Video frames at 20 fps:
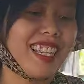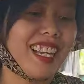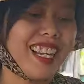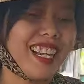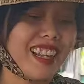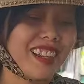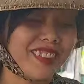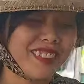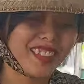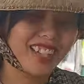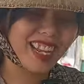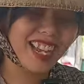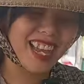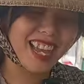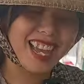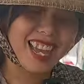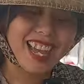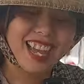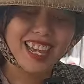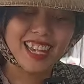giá này cũng được ha.
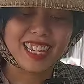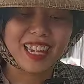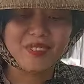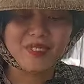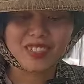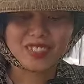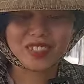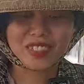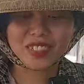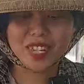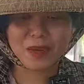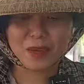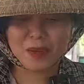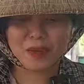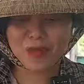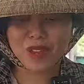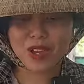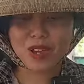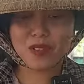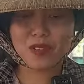Cây mã số 5
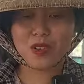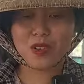em giao